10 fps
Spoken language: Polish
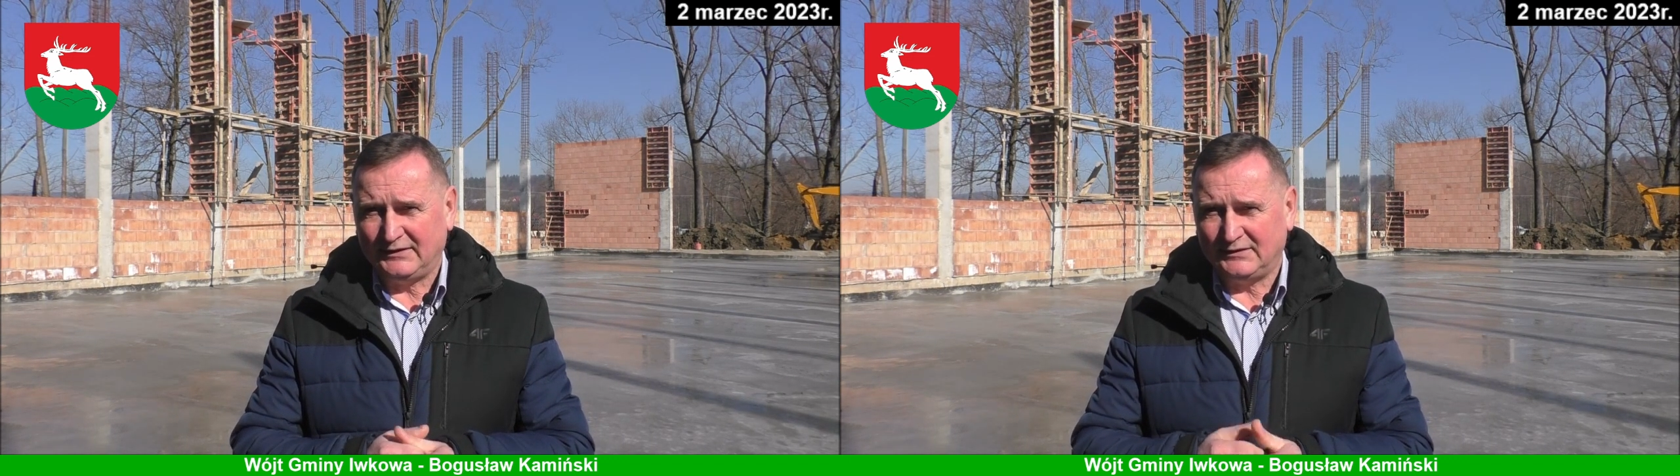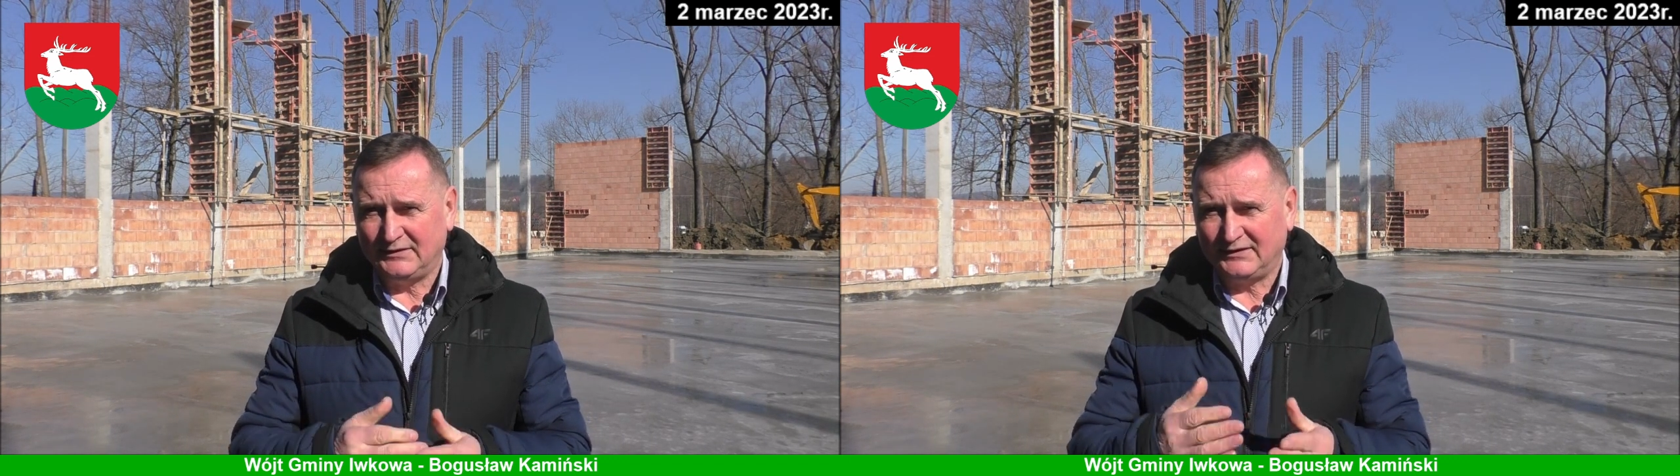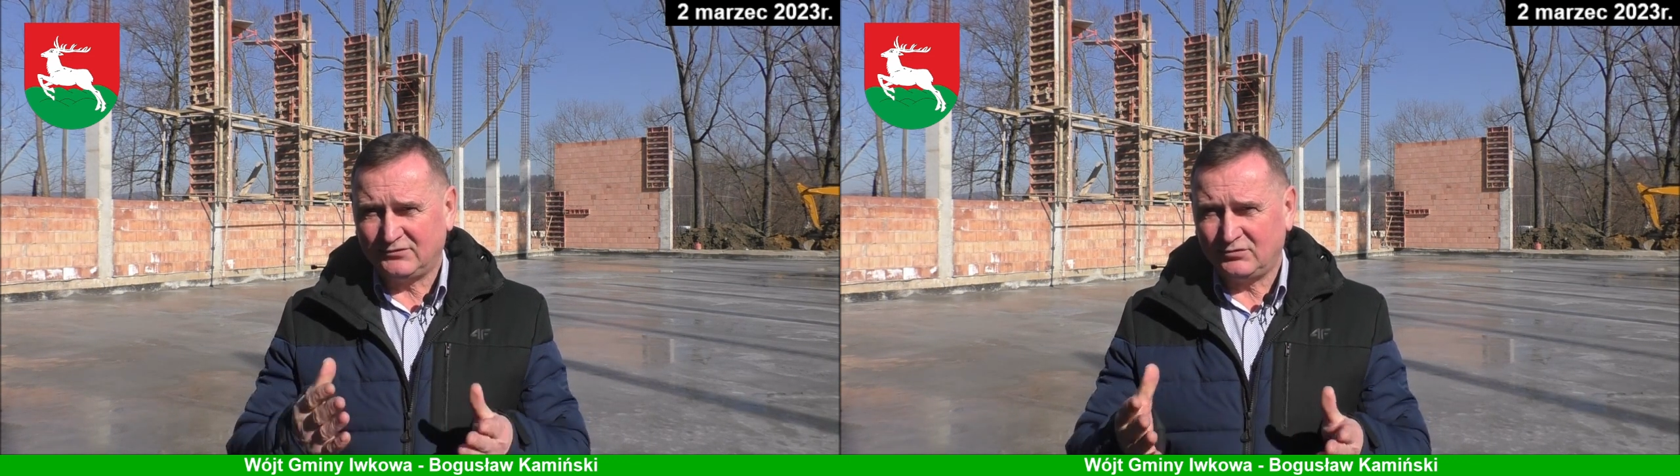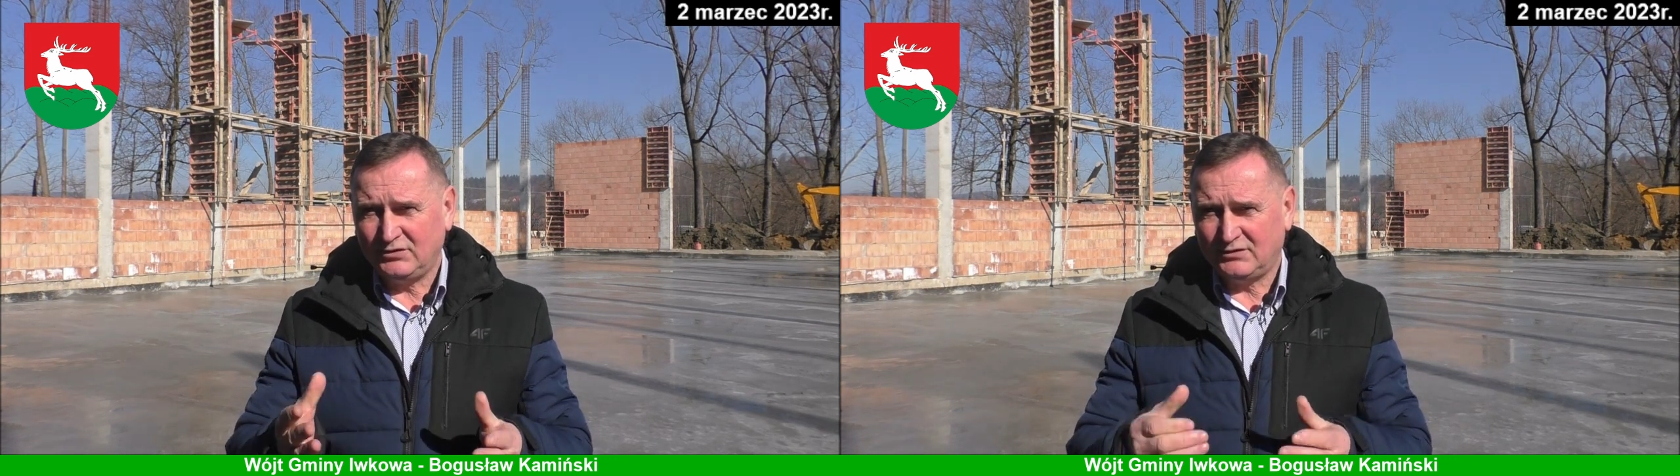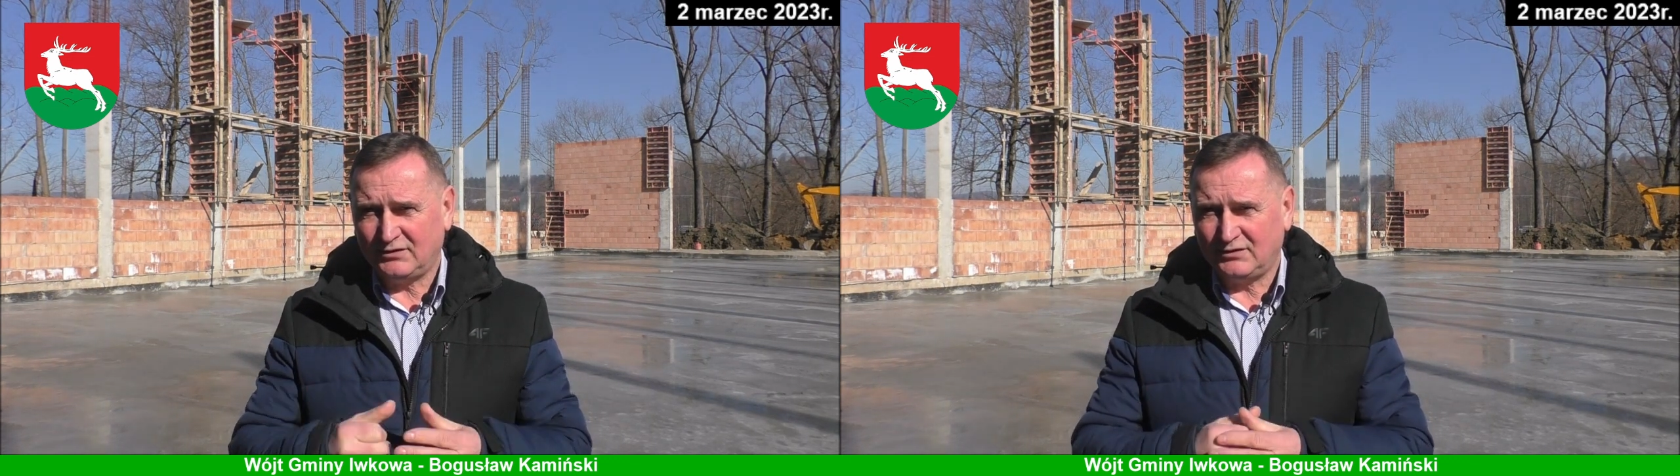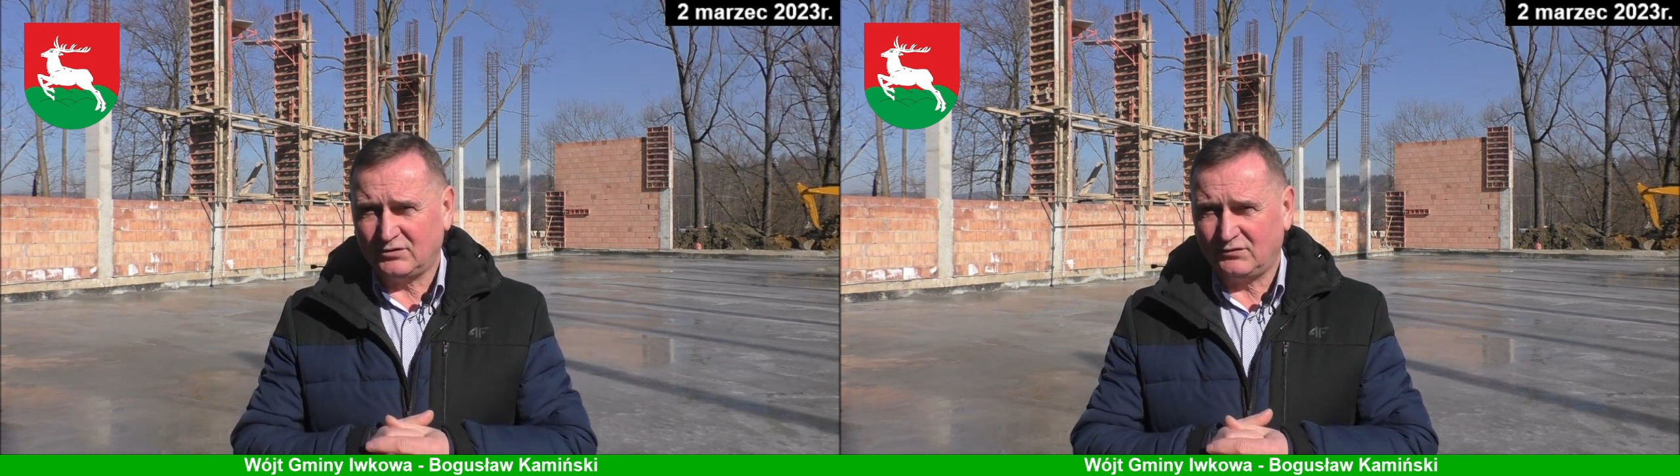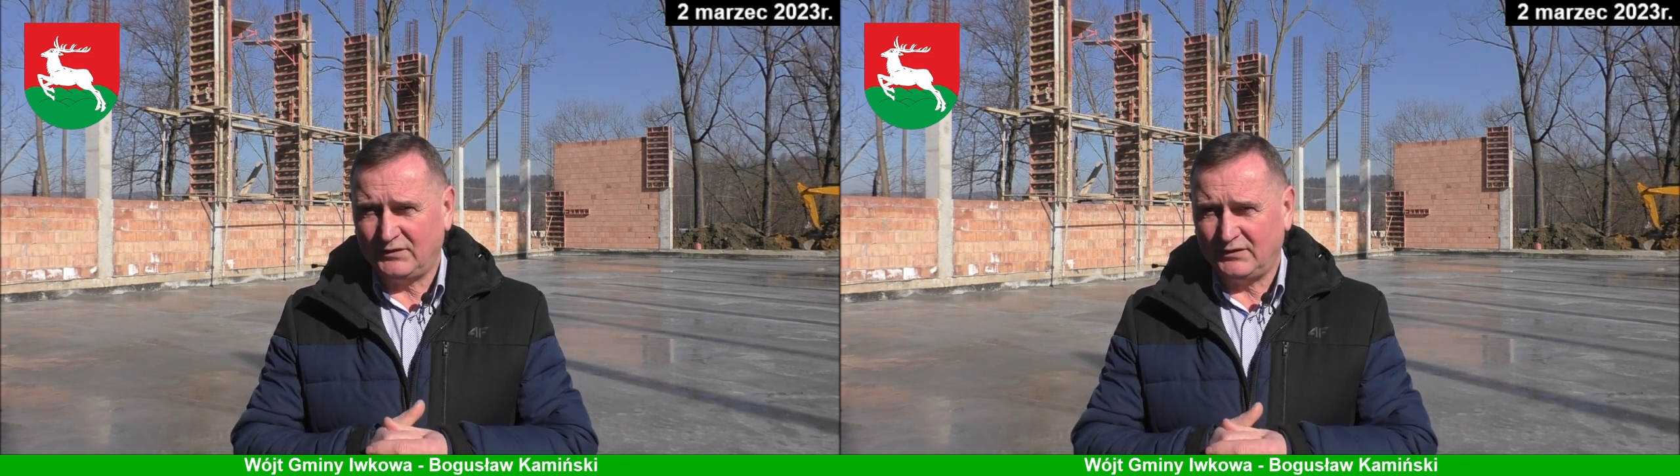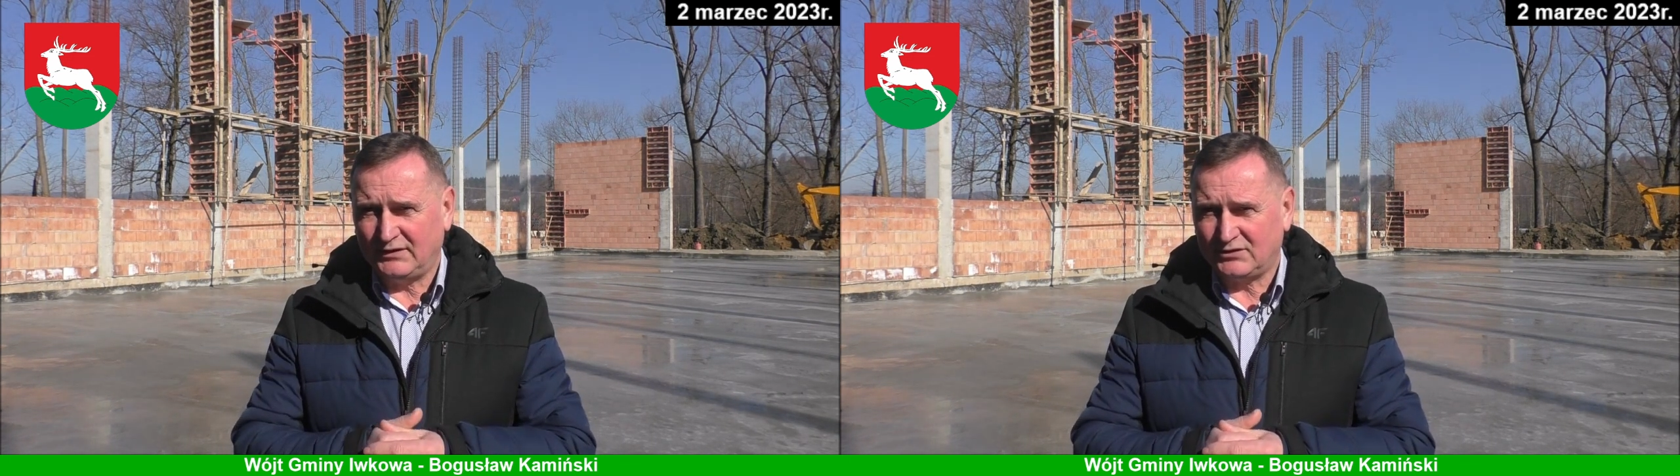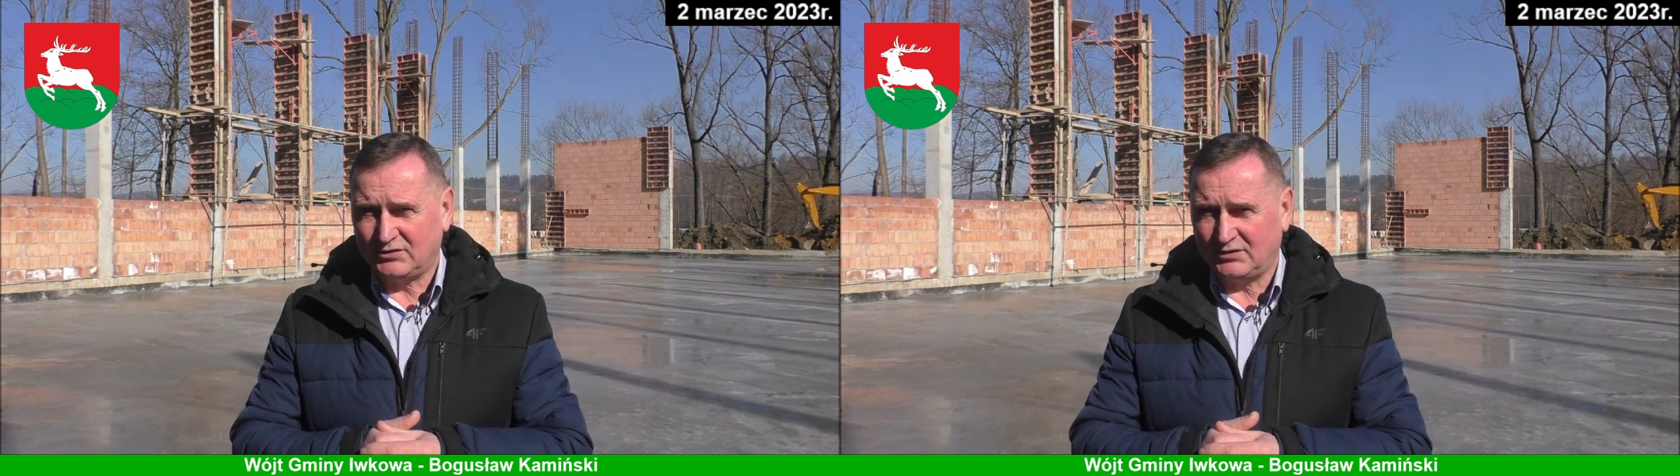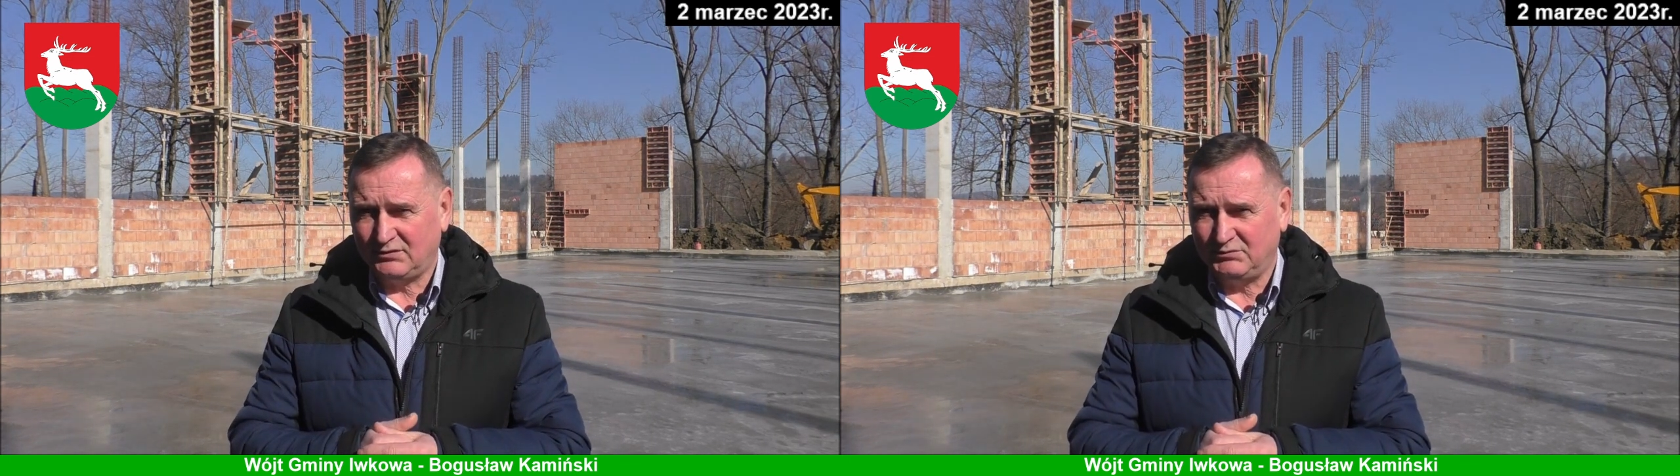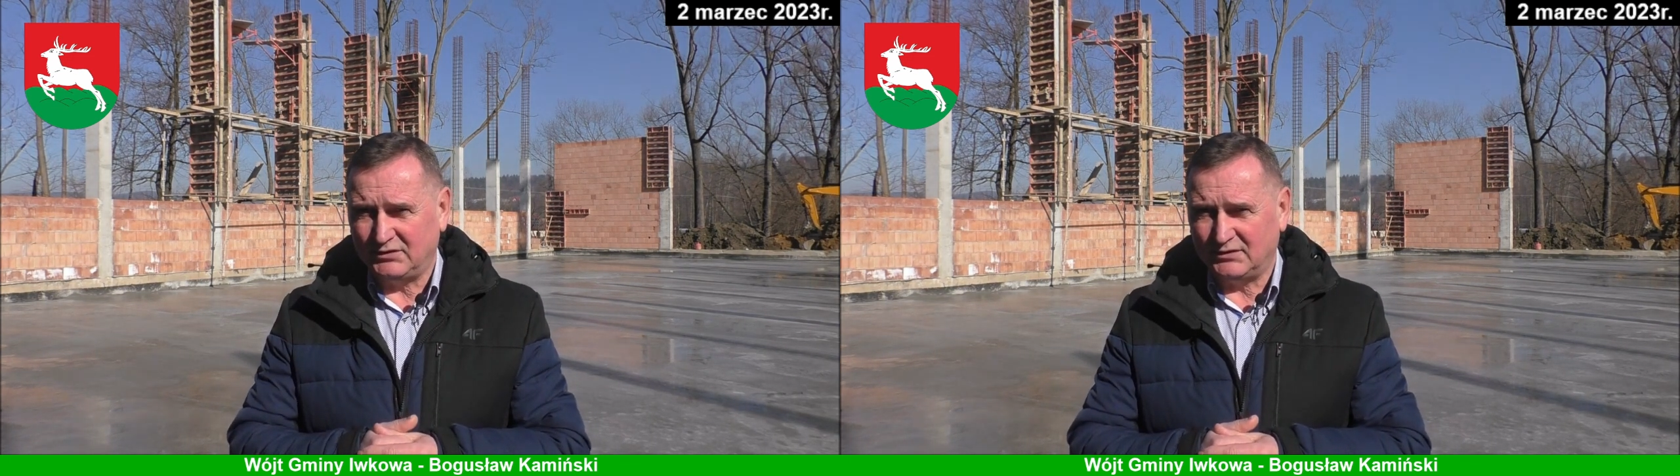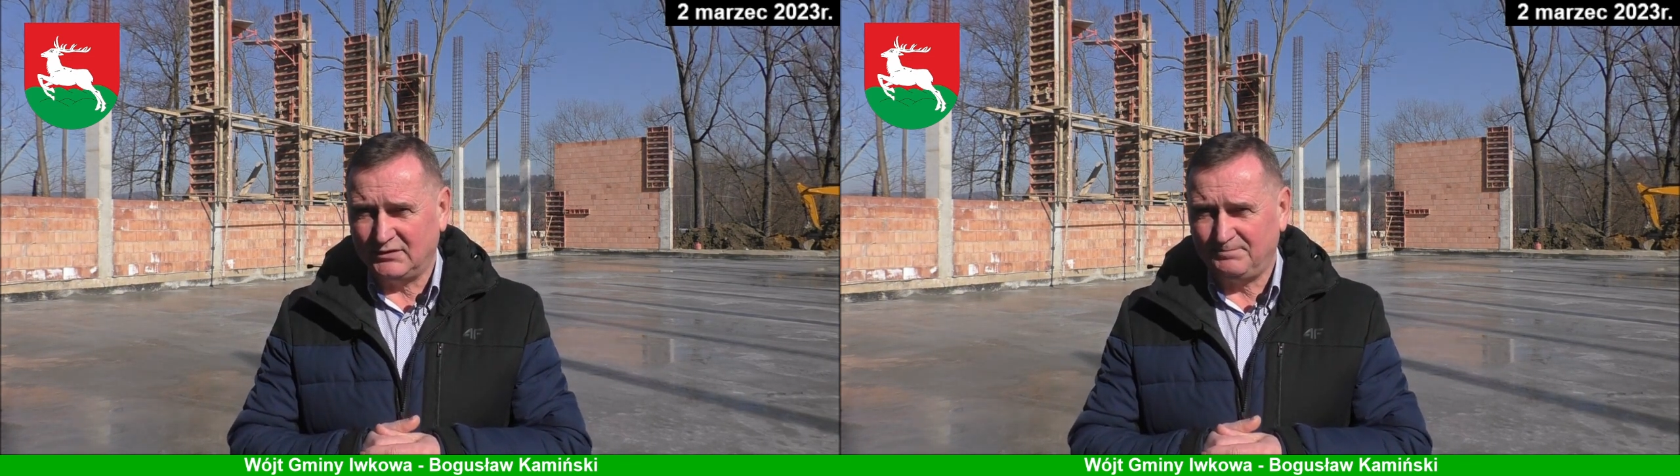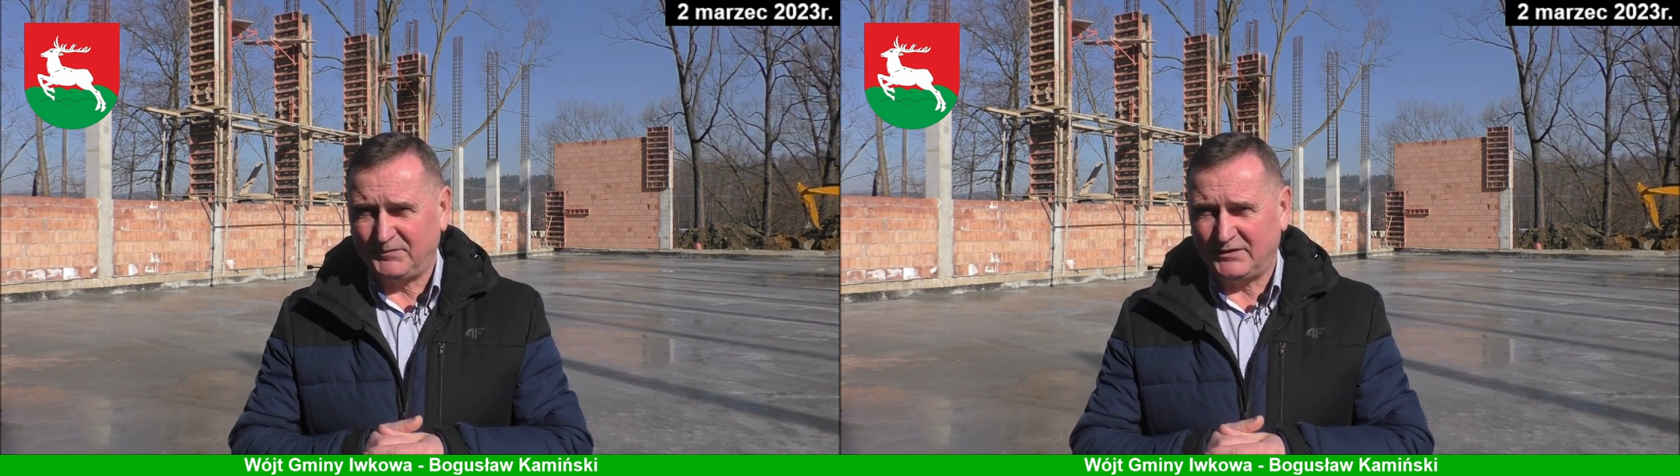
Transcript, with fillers: e, na stronie internetowej naszej gminy